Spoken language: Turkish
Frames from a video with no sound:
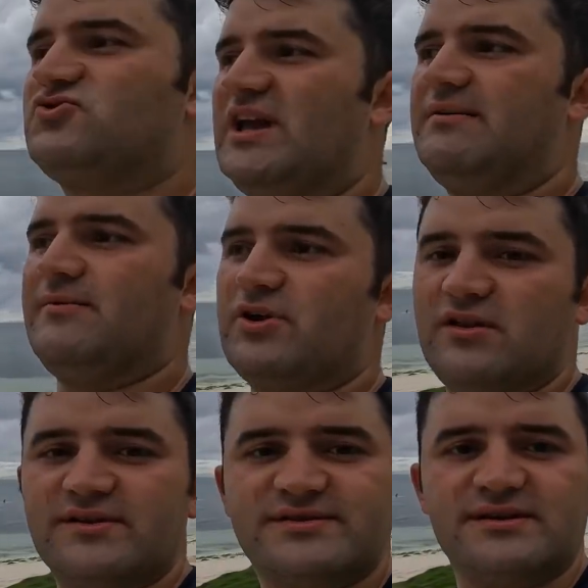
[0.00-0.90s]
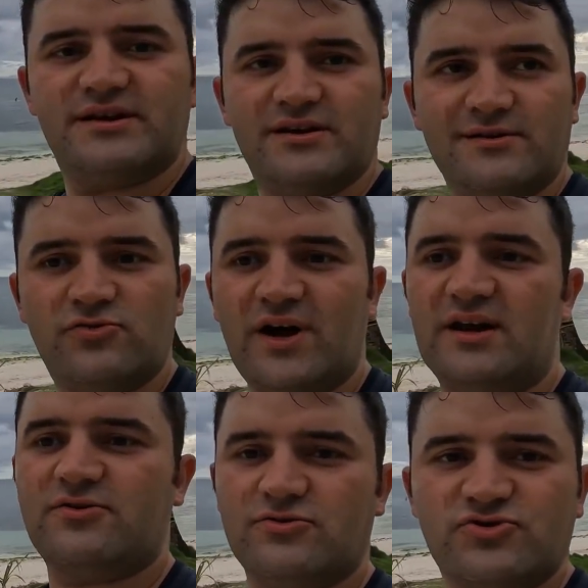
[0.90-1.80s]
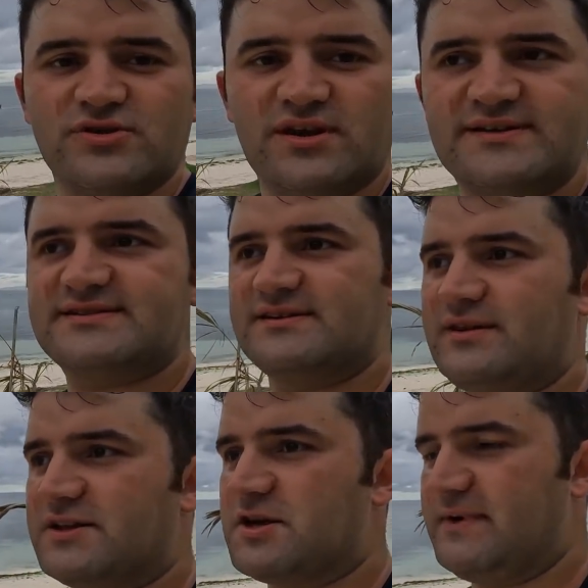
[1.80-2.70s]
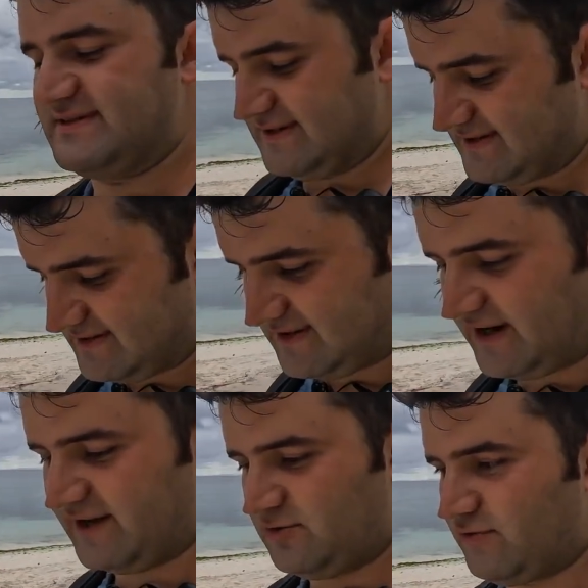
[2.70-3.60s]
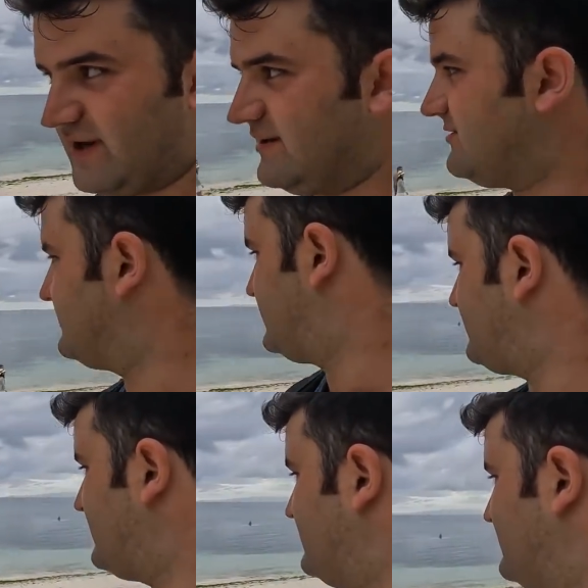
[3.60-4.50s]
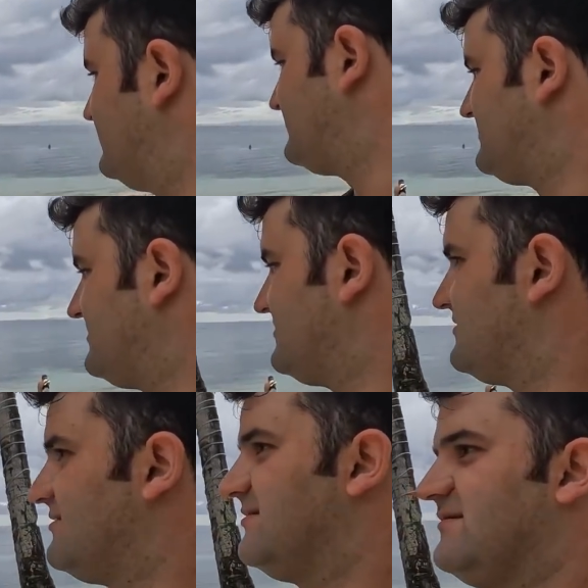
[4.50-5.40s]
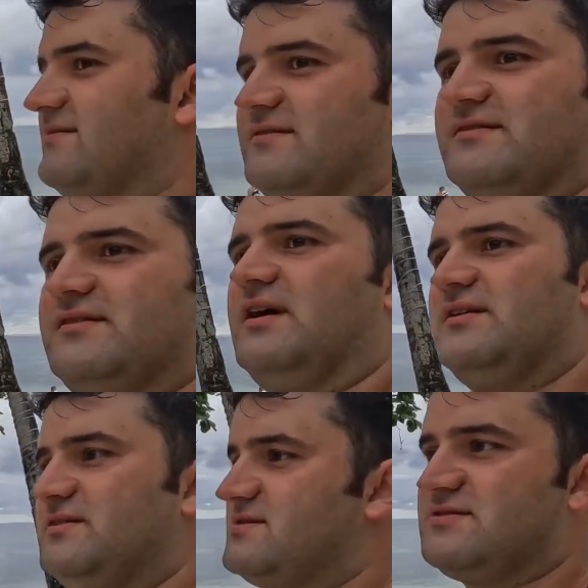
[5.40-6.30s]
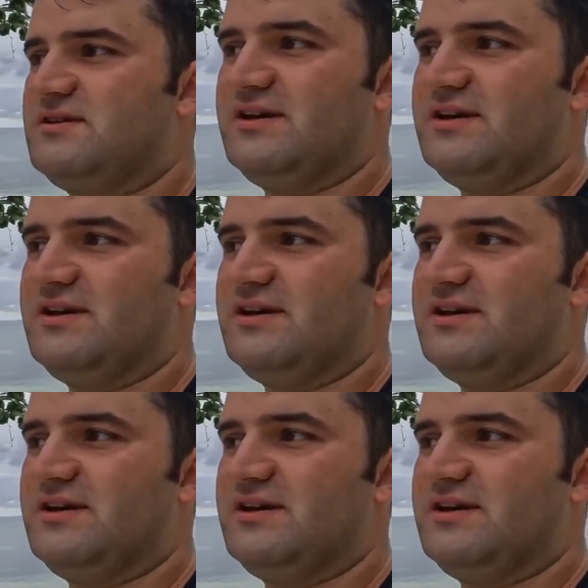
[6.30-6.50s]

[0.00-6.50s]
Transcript: Güzel ama buralar e, güvenlik konusunda da hiç sıkıntı yaşamazsınız. Gayet güvenli değil mi? Müthiş. Yani hiç